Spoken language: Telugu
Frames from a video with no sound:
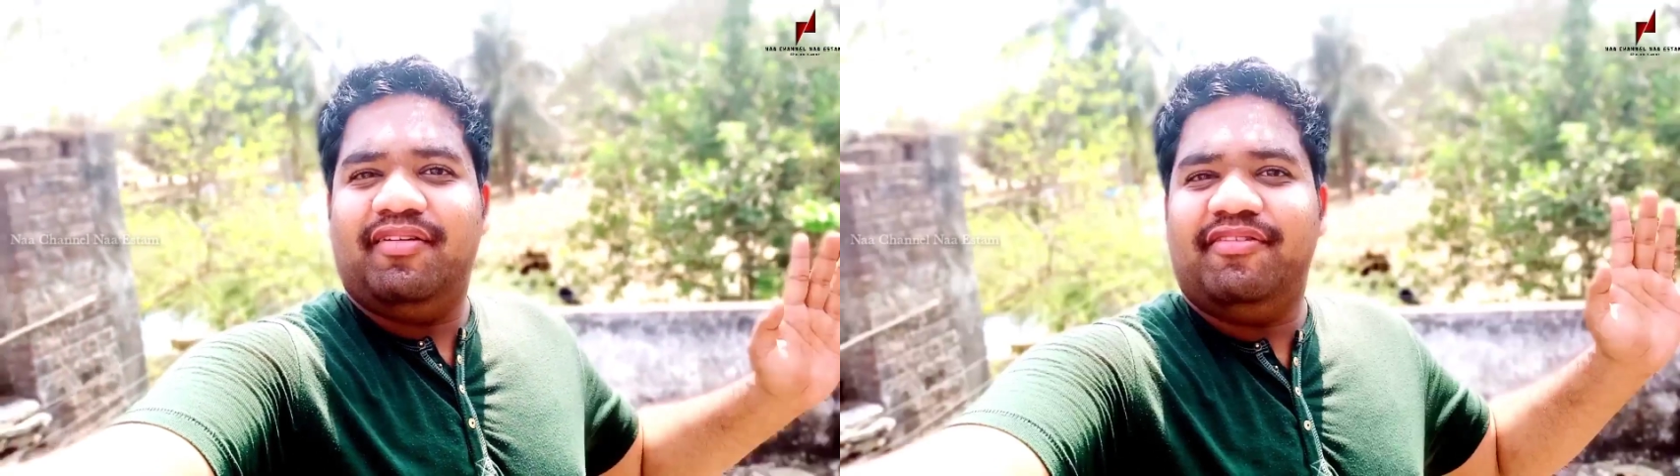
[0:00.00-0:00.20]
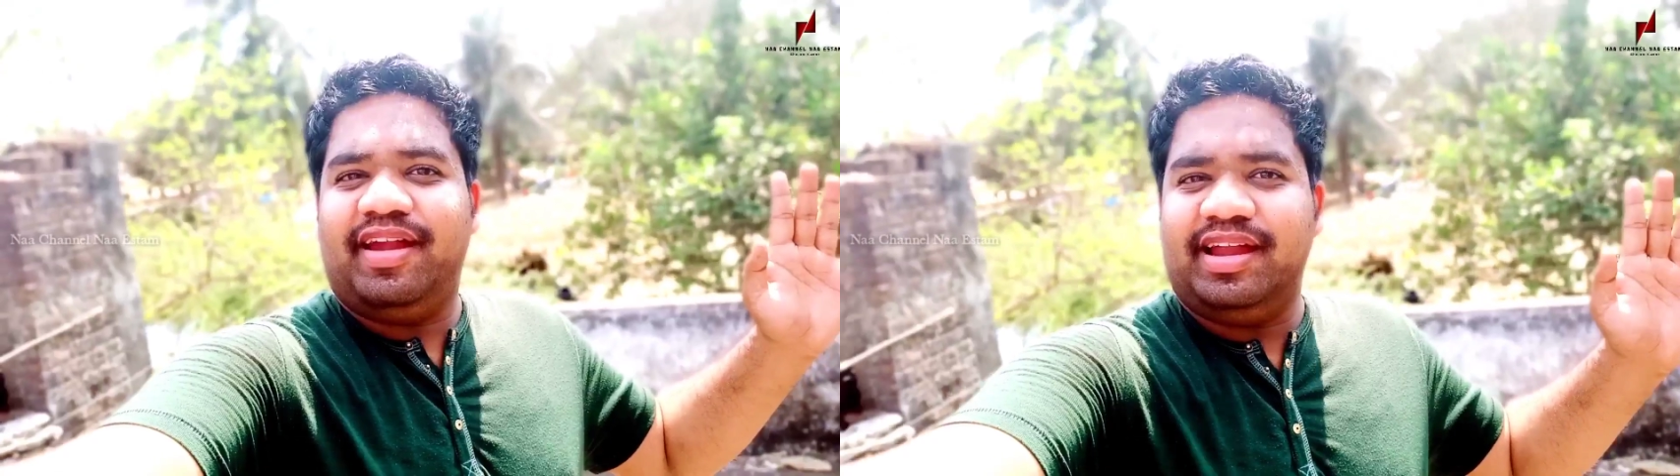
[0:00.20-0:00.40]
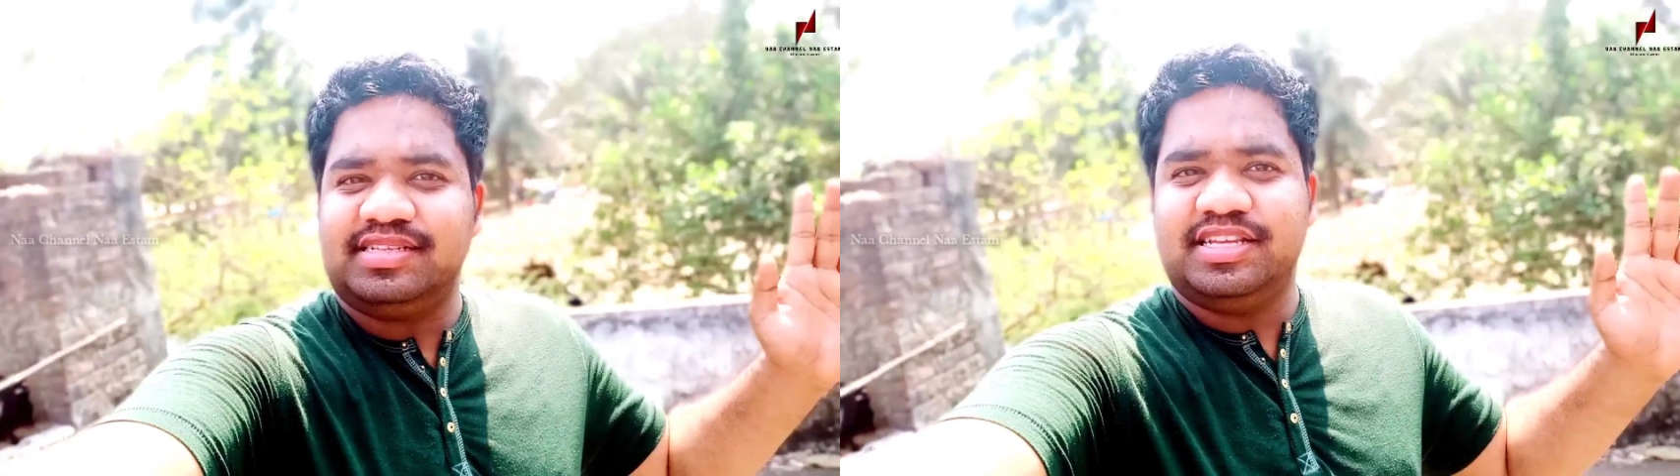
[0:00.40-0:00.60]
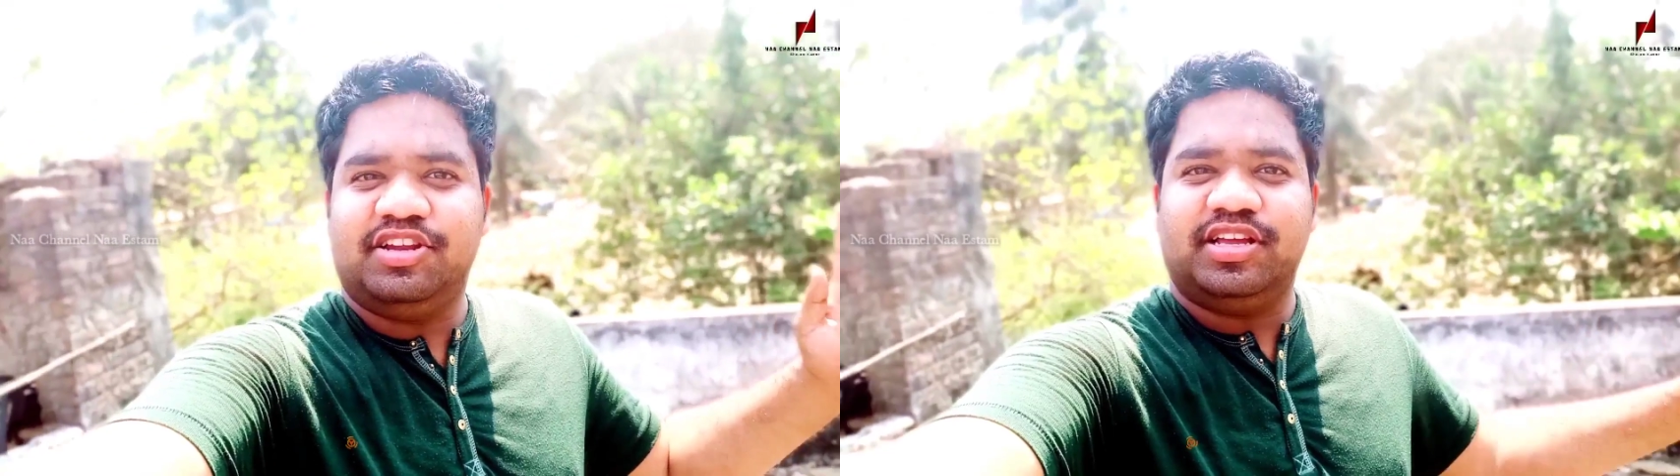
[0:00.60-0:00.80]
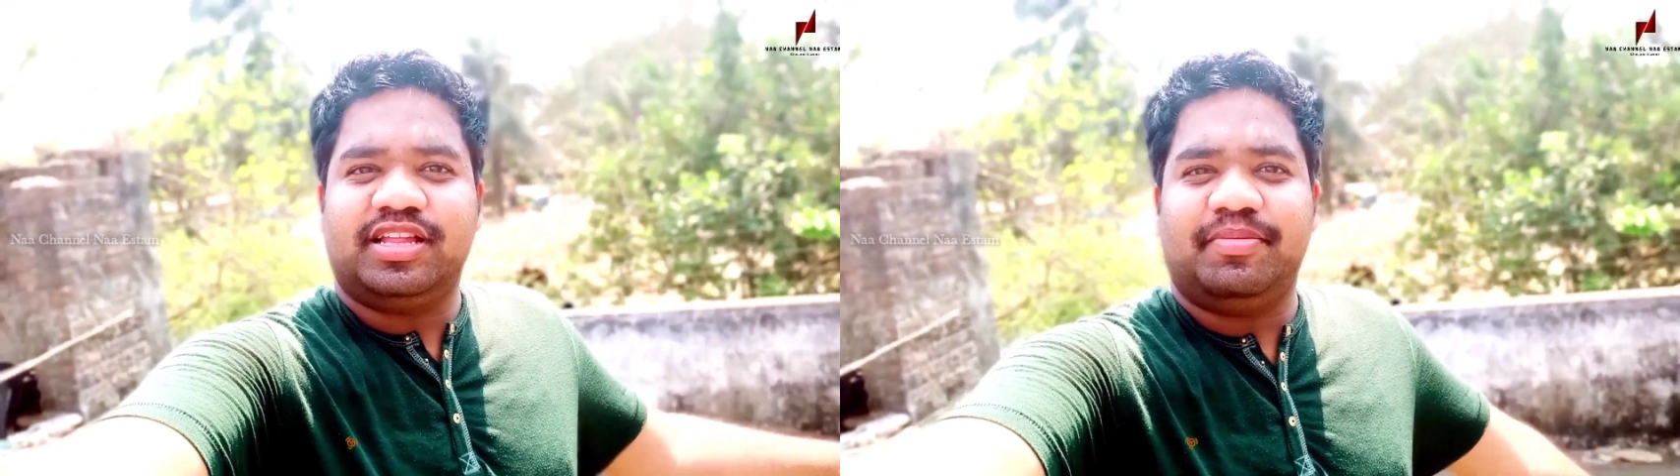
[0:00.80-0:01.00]
ఫ్రెండ్స్
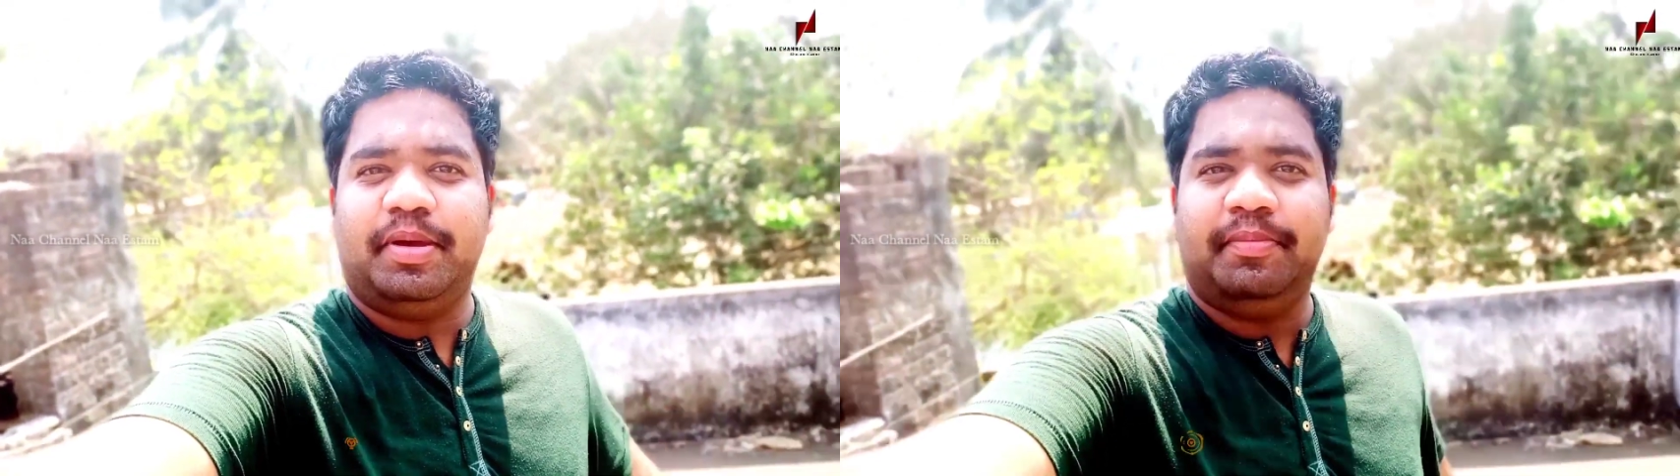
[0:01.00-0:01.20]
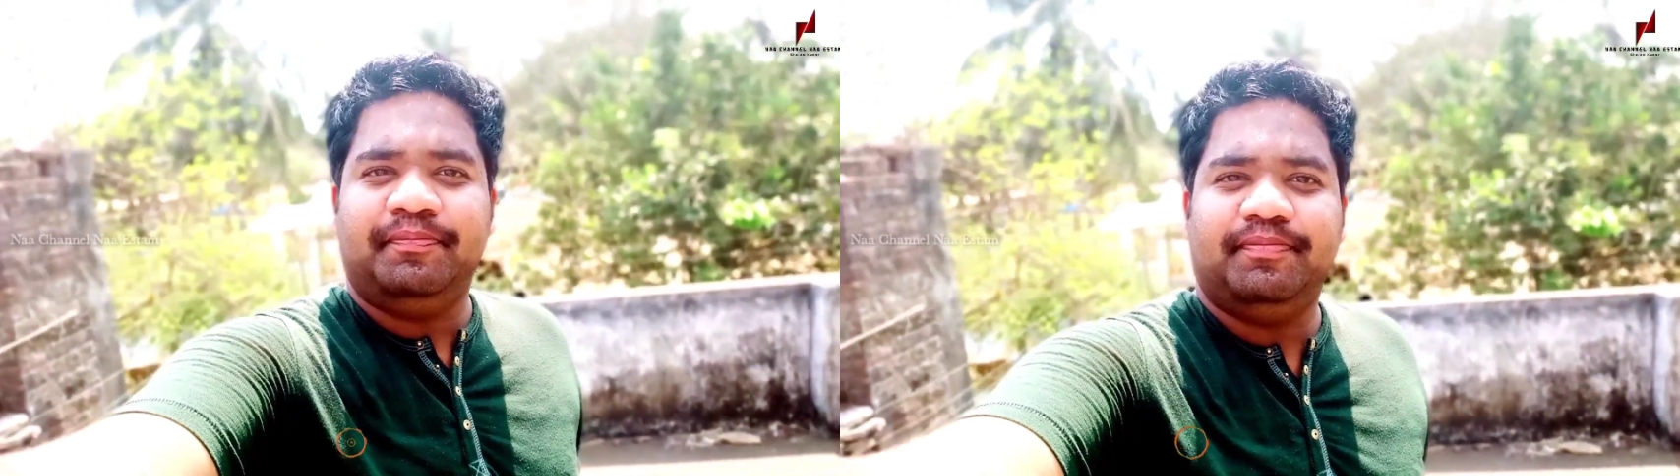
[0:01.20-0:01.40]
ఈరోజైతే మేము